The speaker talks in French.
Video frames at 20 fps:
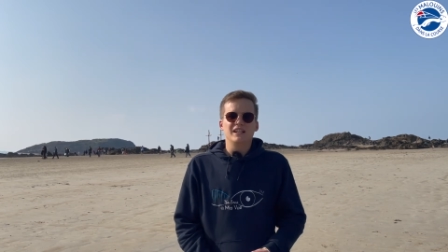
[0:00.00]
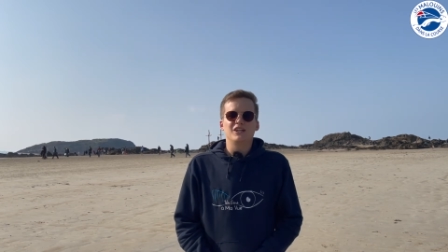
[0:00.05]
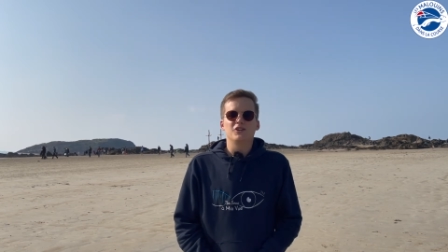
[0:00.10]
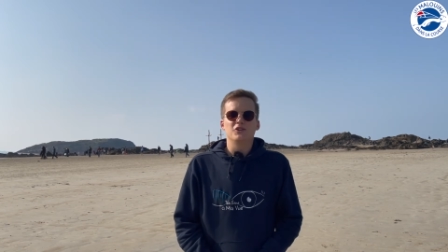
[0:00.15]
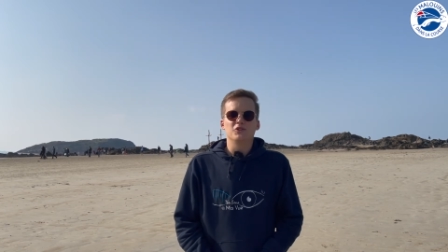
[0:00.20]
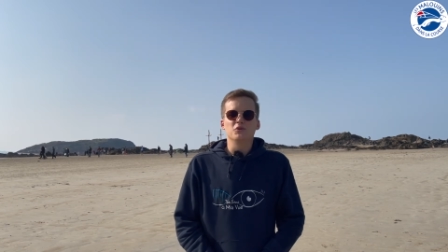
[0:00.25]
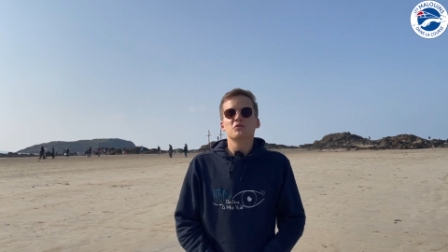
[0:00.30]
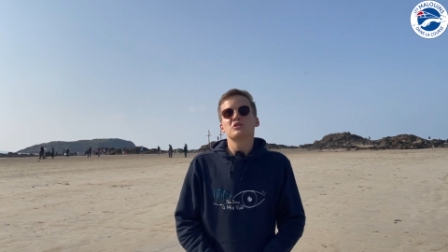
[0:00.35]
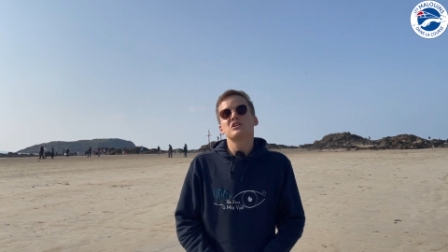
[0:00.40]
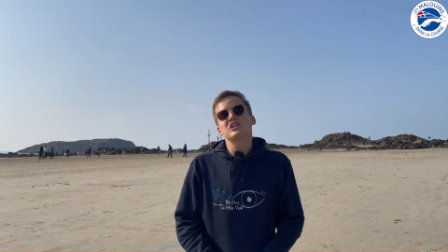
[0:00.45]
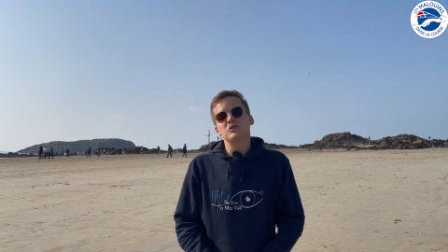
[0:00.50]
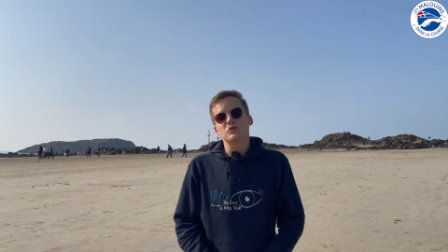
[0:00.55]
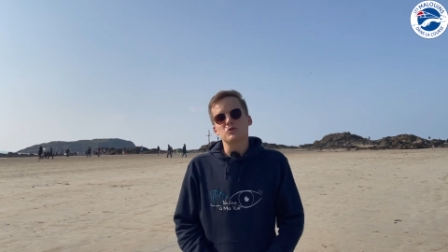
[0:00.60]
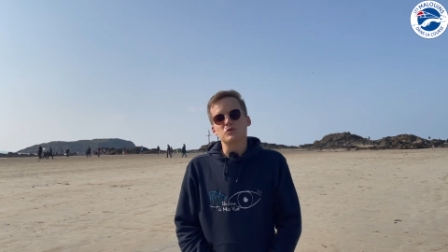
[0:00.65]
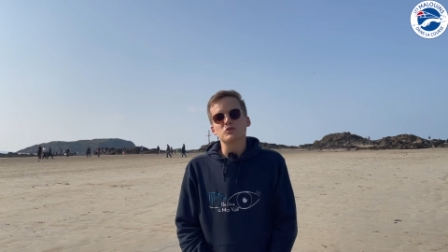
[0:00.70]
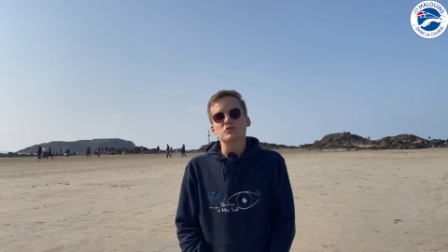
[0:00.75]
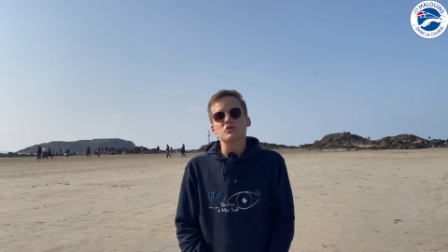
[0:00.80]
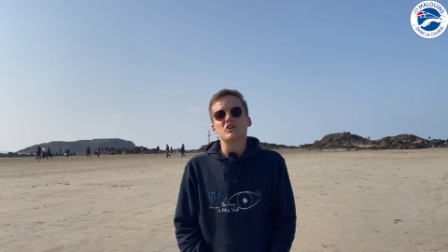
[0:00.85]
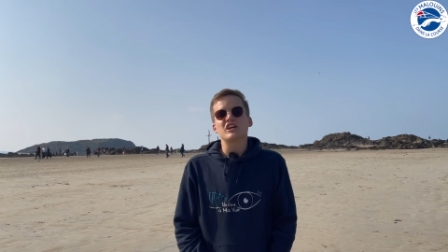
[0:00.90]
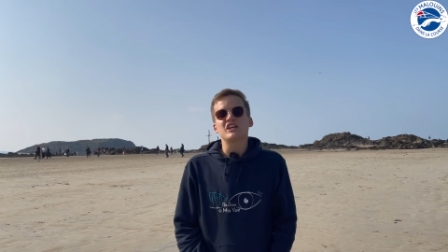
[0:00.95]
euh, donc qui est en
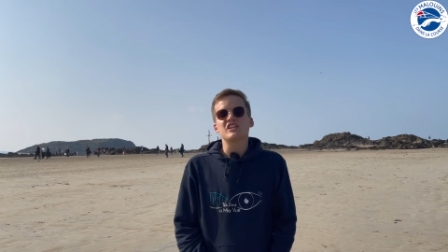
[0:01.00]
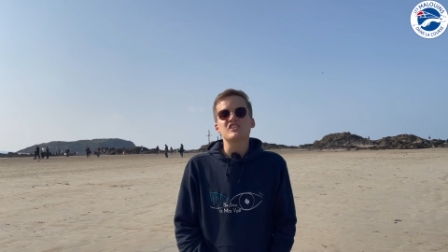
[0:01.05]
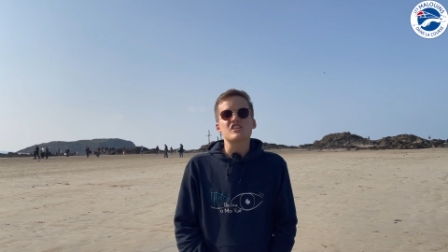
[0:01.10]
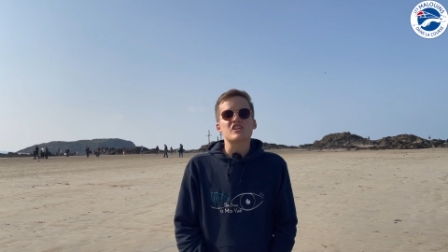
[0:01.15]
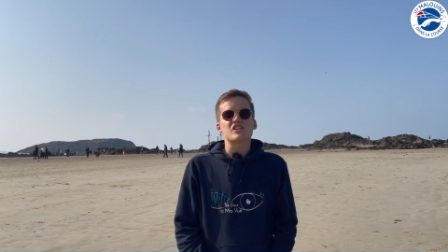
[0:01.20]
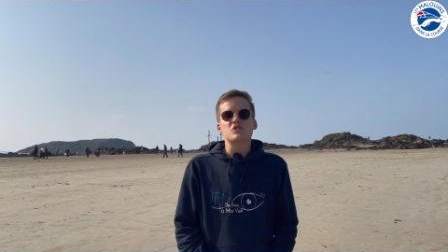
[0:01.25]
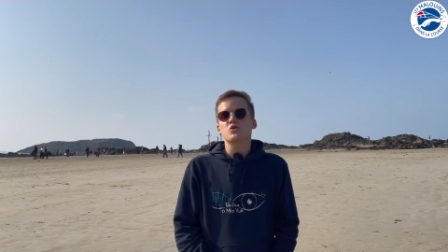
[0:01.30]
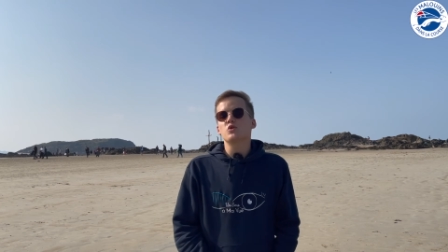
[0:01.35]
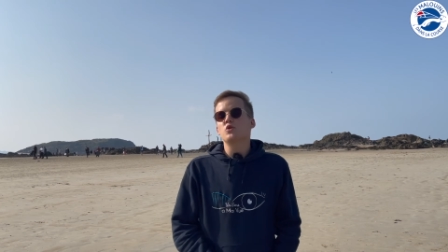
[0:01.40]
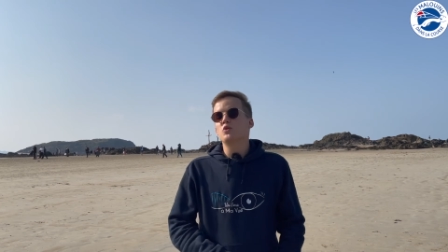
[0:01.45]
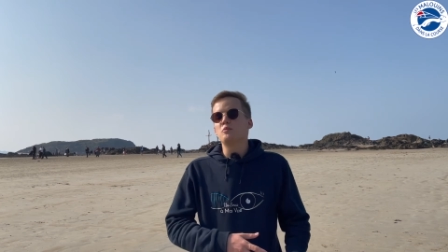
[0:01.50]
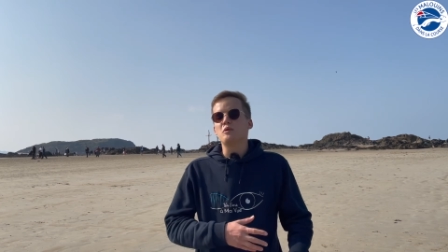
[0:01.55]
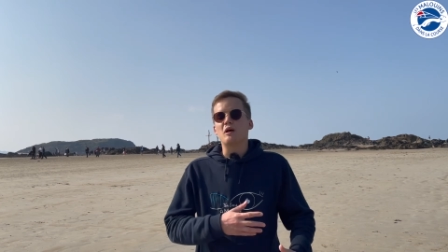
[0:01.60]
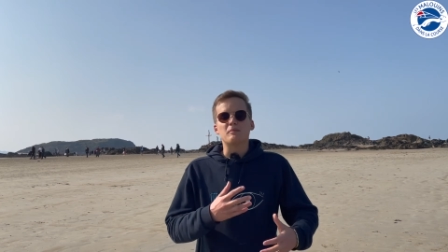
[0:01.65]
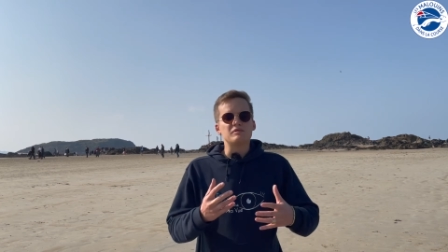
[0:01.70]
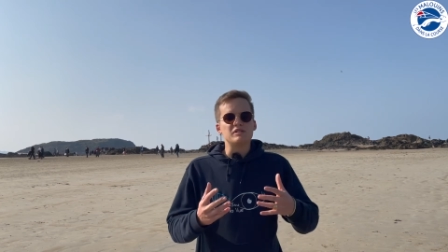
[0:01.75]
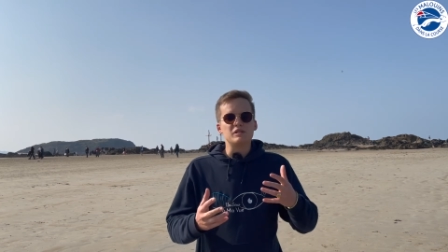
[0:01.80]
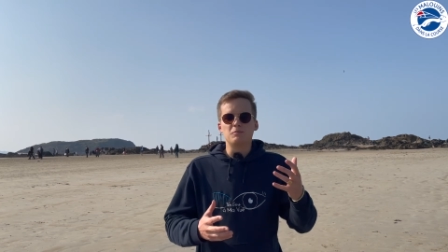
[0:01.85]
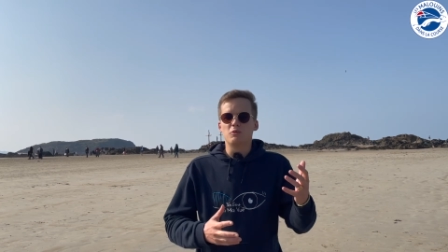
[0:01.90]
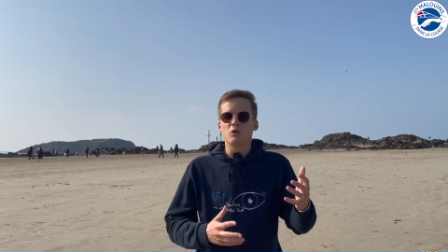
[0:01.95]
cours d'organisation, mais un
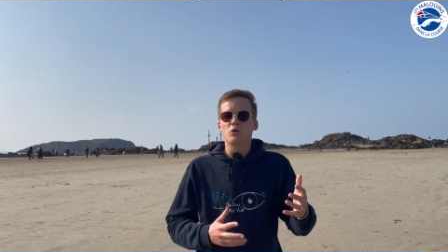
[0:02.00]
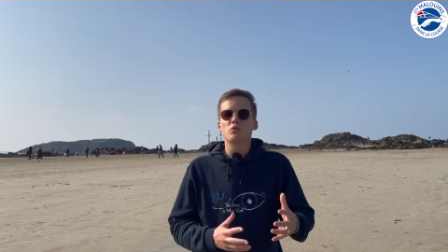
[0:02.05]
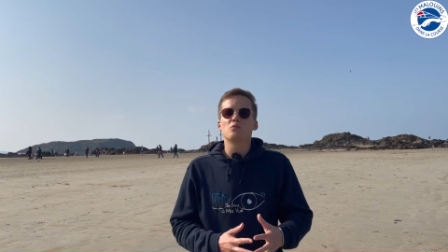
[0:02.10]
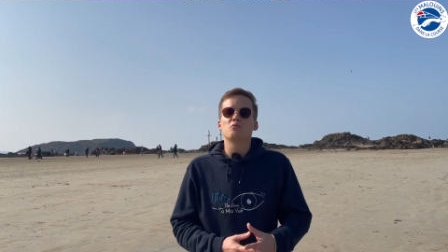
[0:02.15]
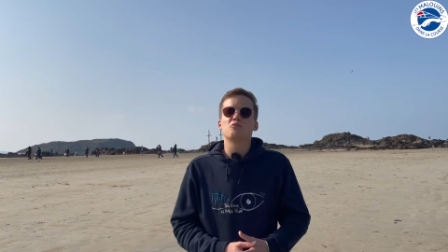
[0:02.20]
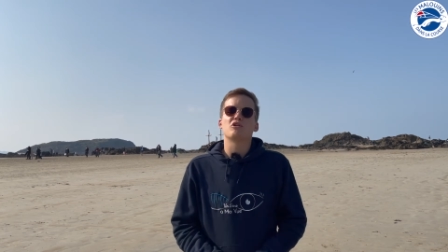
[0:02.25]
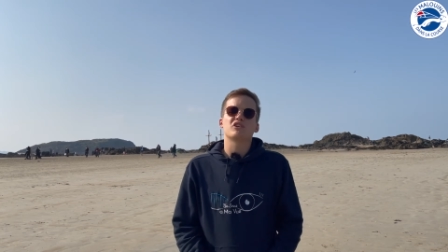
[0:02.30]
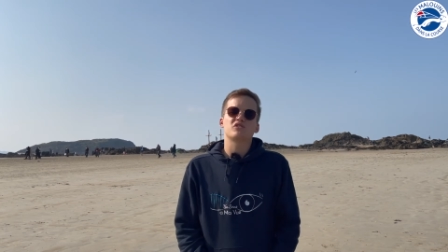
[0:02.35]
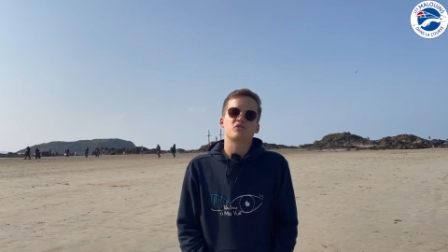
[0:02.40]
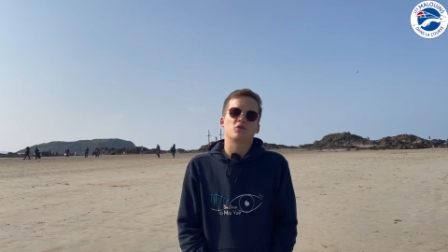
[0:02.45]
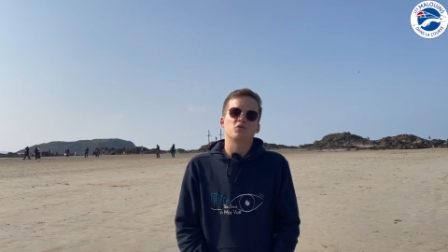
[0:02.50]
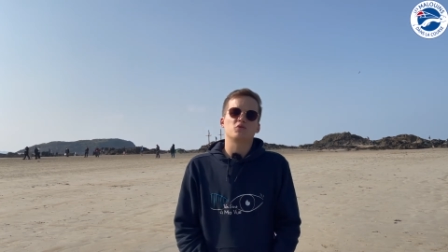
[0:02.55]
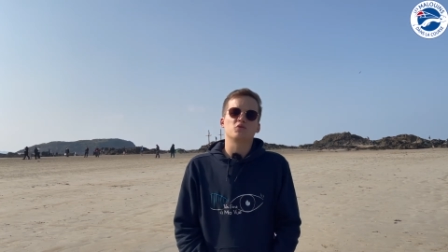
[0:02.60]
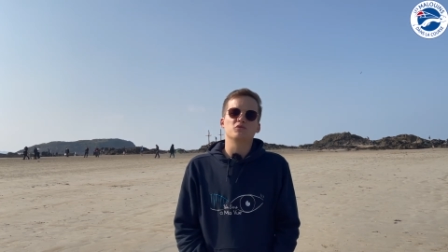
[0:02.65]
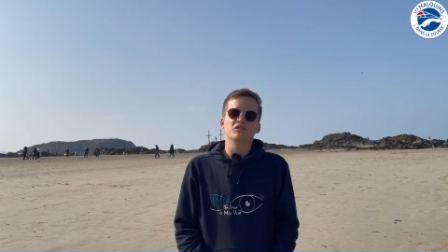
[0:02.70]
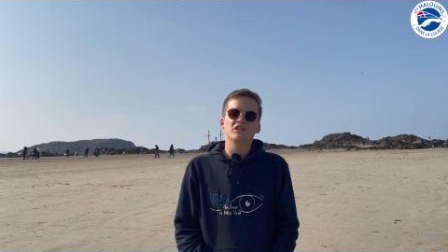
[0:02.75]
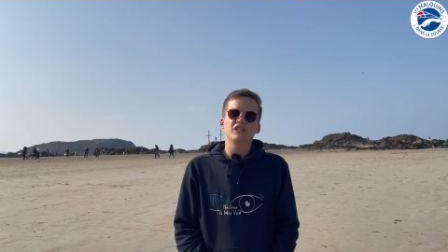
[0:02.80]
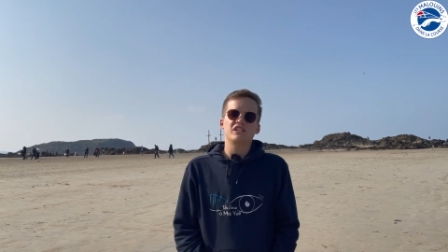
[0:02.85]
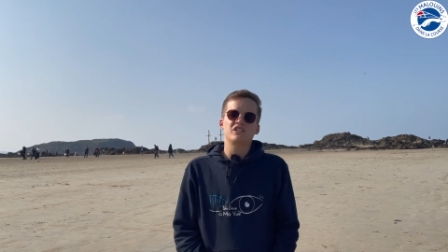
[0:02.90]
petit pot où on pourra se retrouver,